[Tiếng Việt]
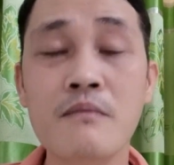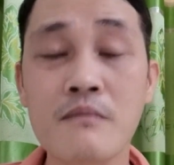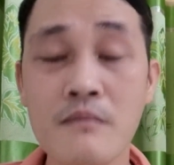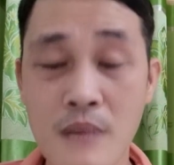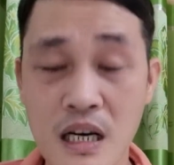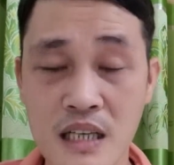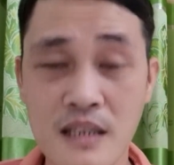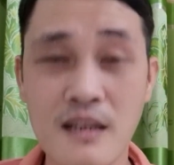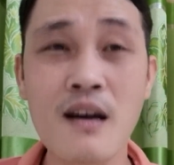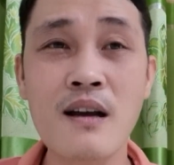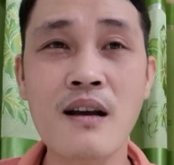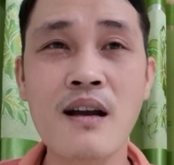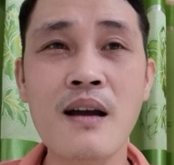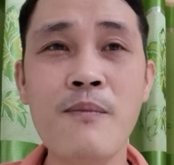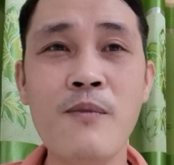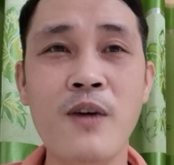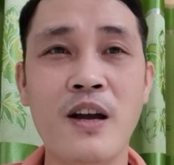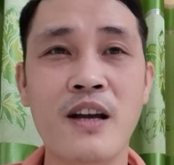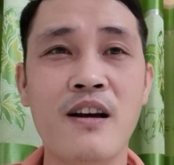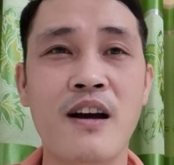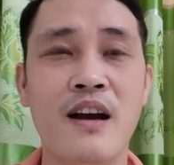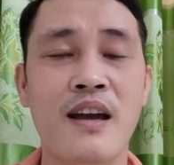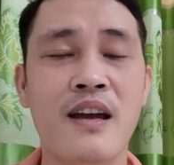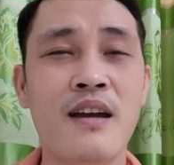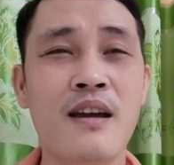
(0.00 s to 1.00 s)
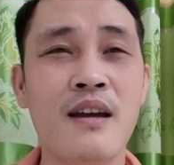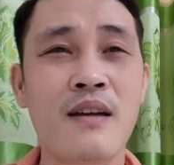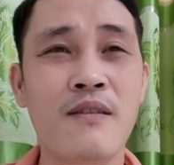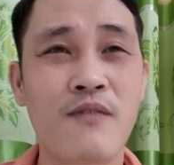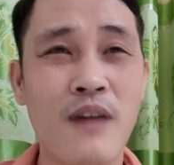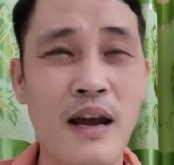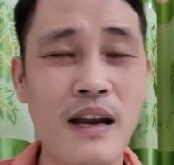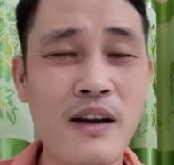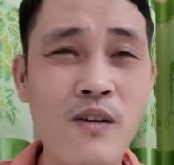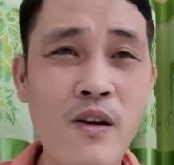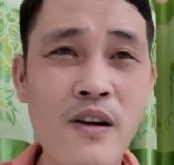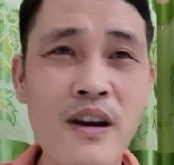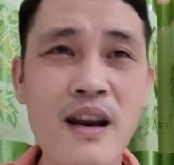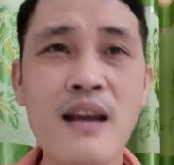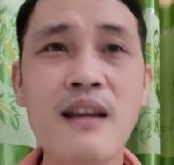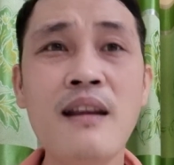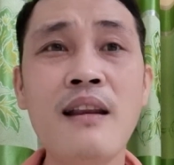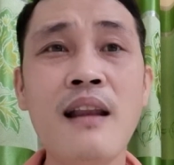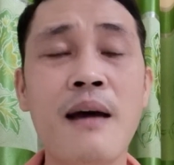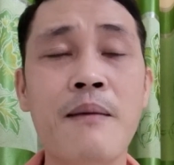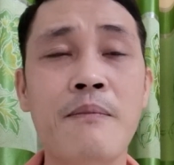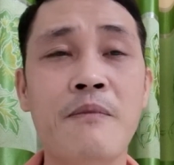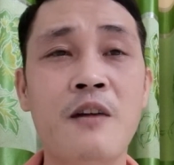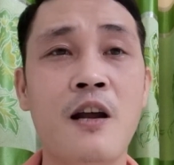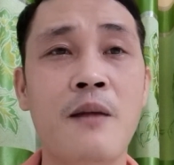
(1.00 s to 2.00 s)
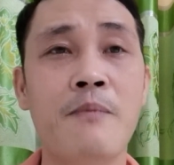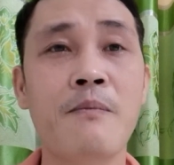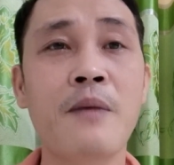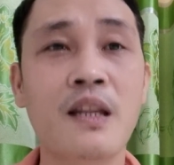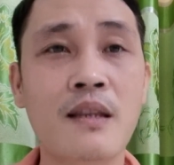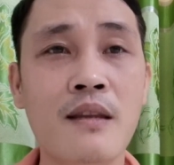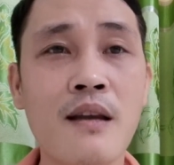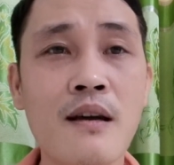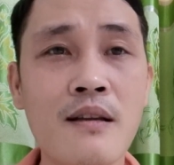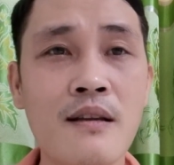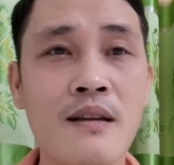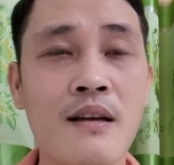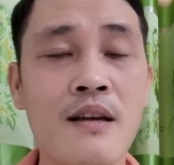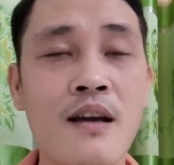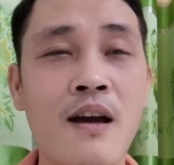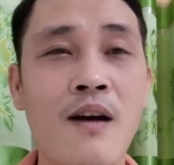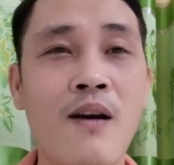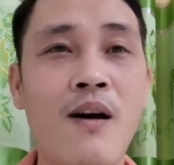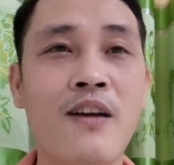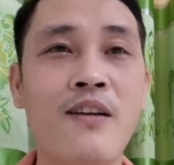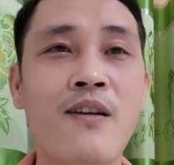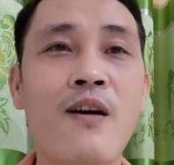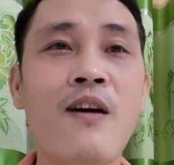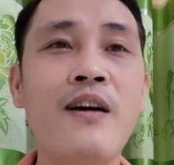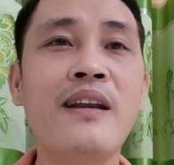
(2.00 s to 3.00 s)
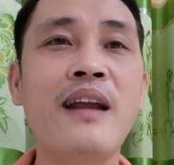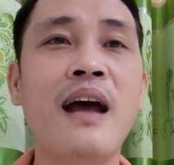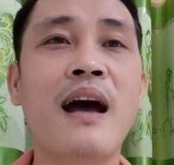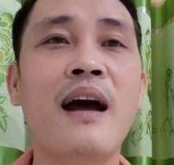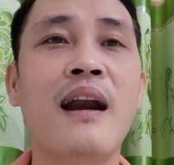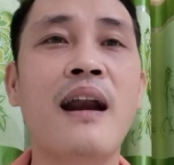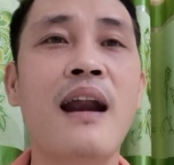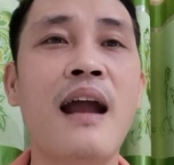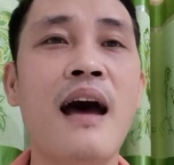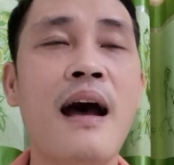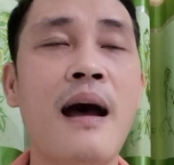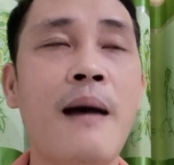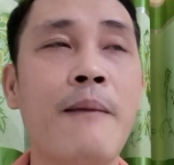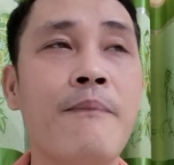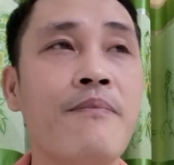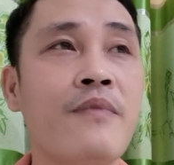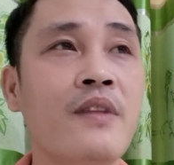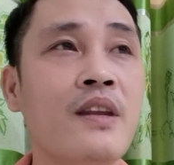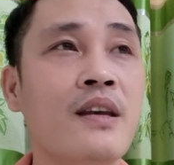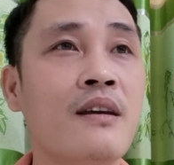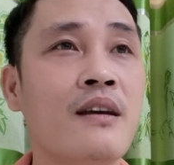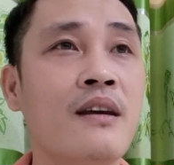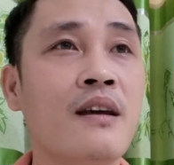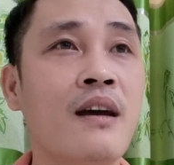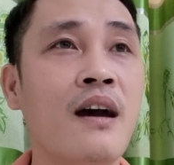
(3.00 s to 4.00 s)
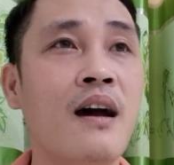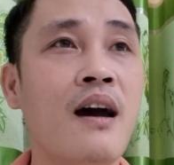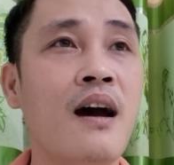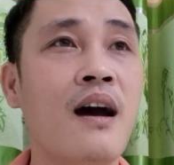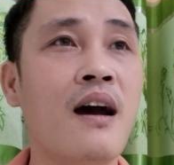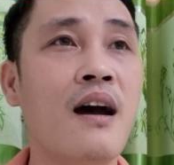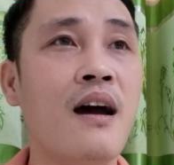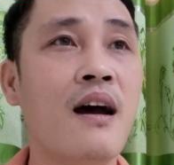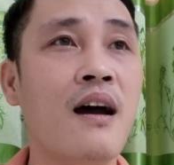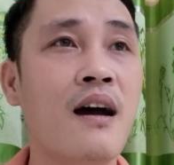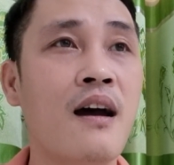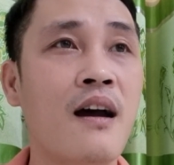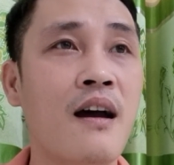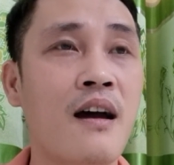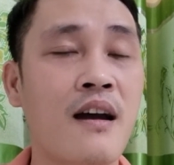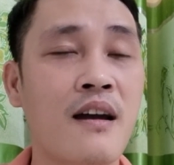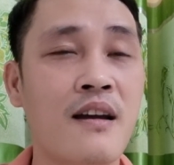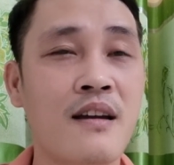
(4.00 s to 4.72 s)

bực tức các mọi người phải nói đến lần là bực tức họ nói rằng là à,